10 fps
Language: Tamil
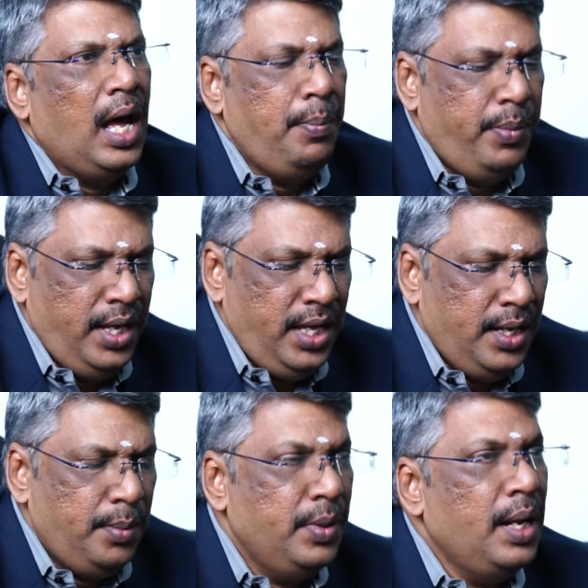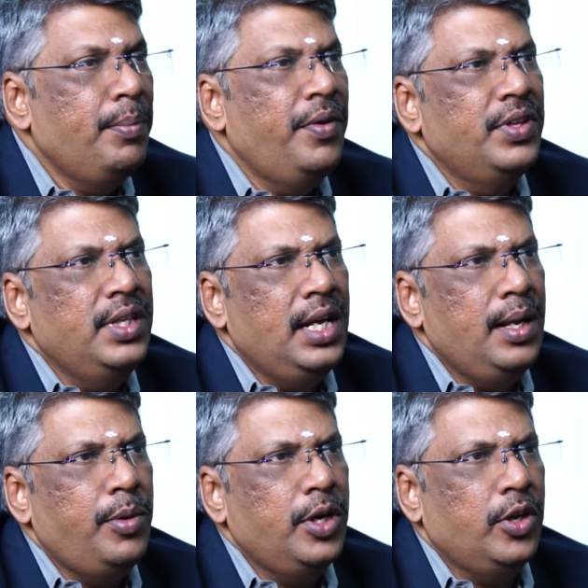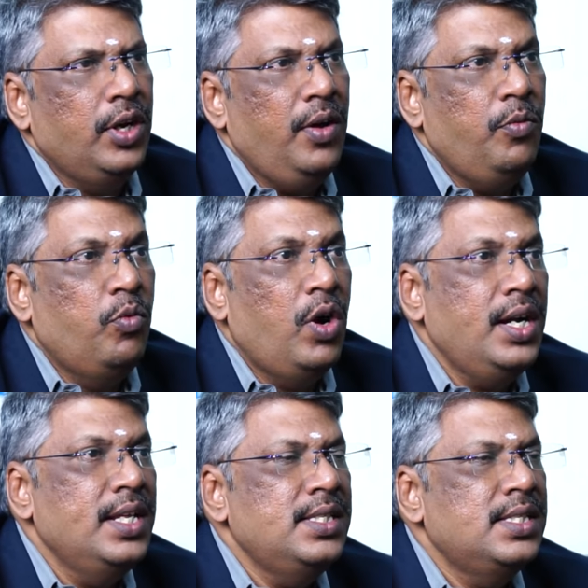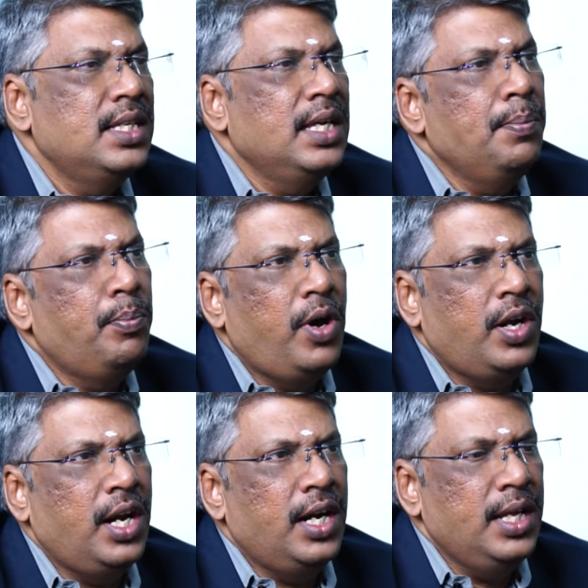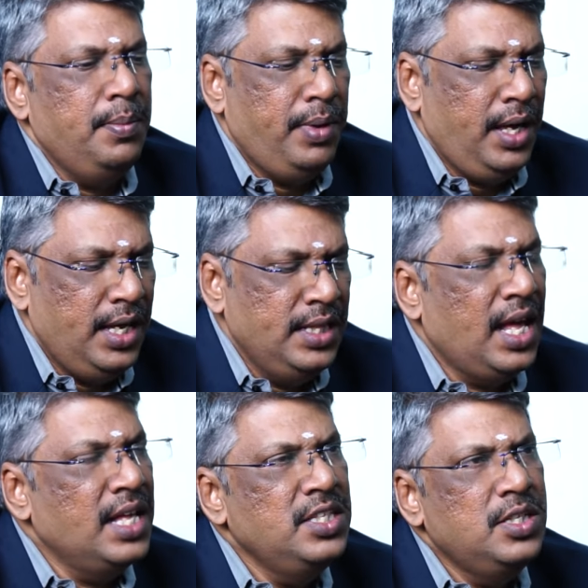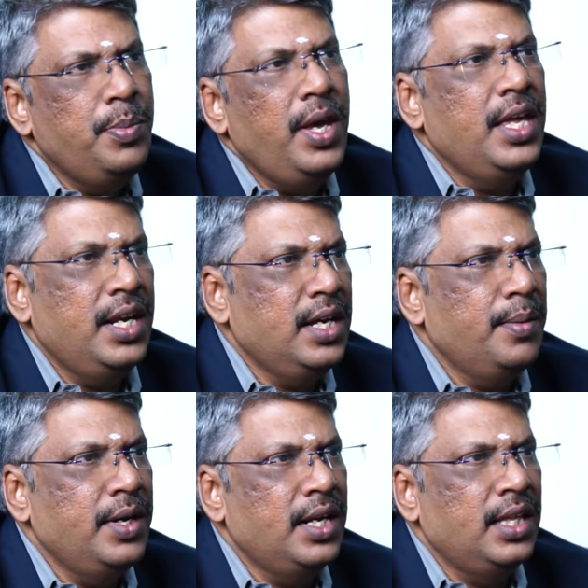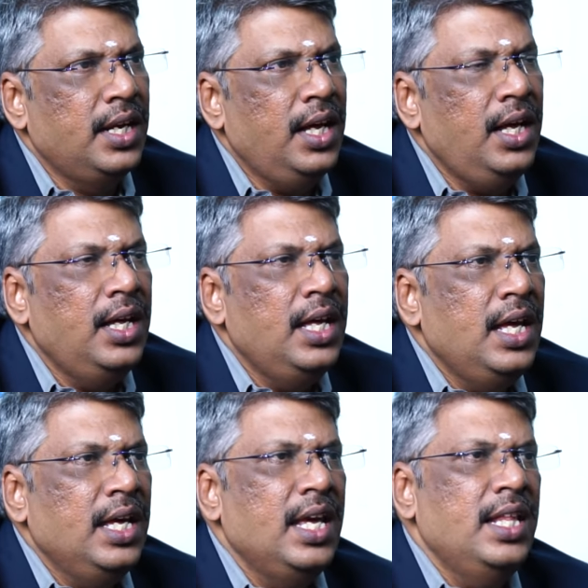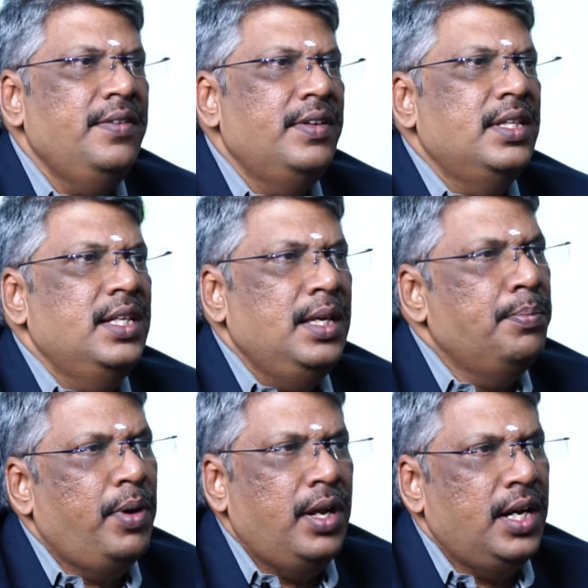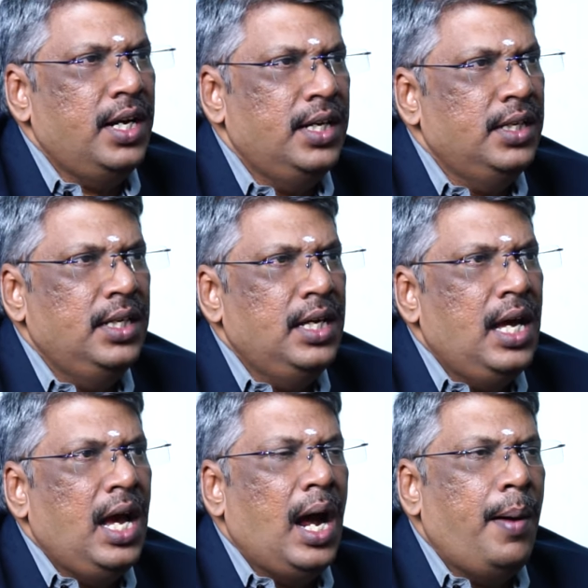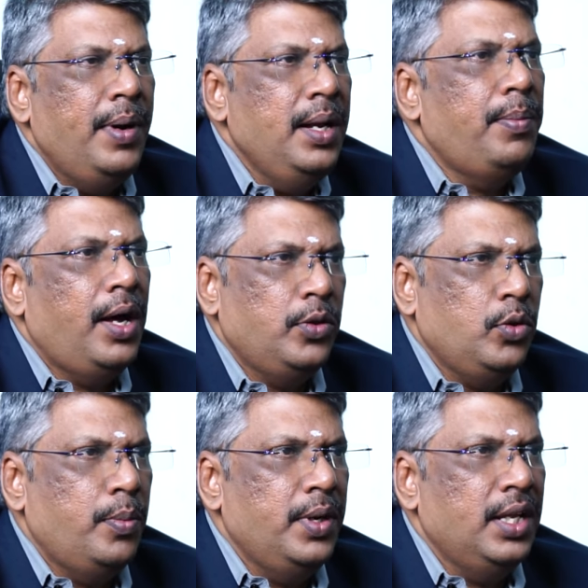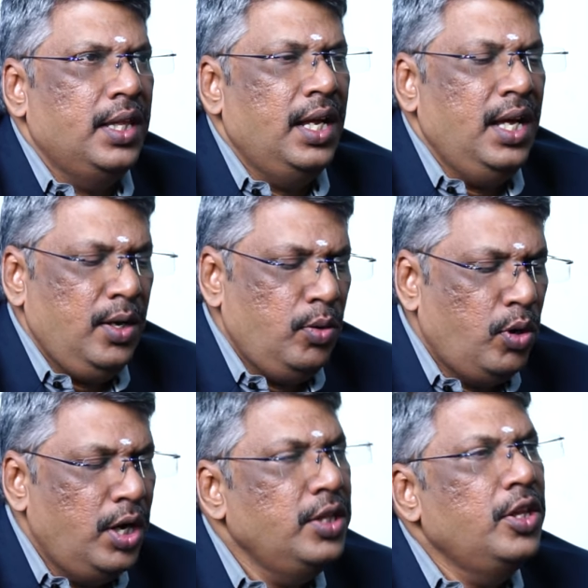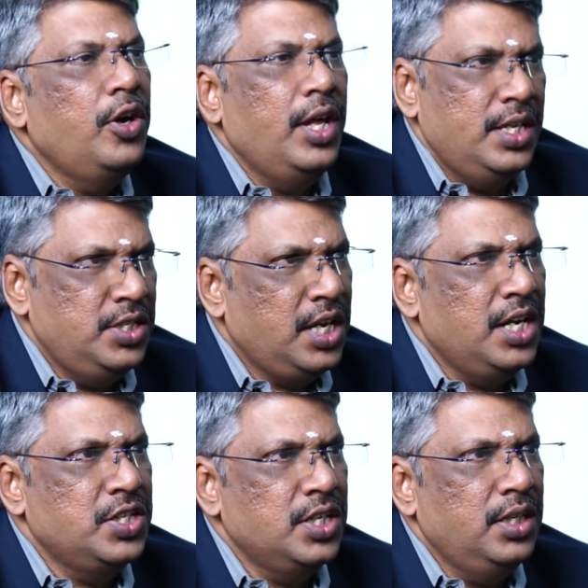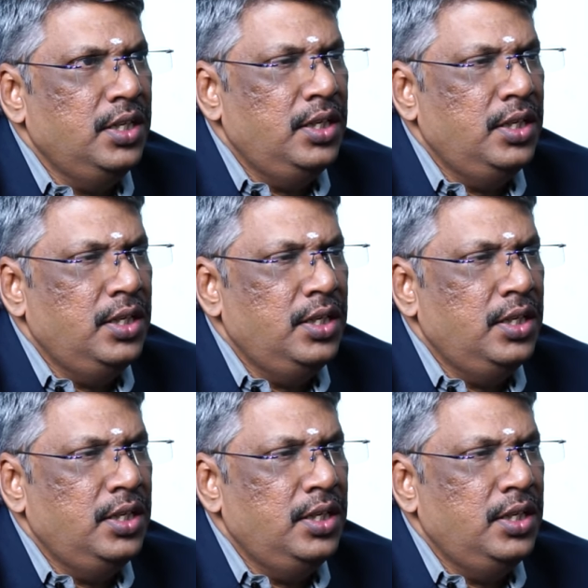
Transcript: அப்போ நம்ம வந்து என்ன பண்ணிக்கணும்னா வாட் இஸ் இம்பார்ட்டண்ட் இப்போ இந்த அஞ்சுமே இருக்குது அப்படின்னதுன்னா எது வந்து இம்பார்ட்டண்ட் அப்படின்னு பார்த்தோம் அப்படின்னதுன்னா குழந்தையுடைய எஜுகேஷன்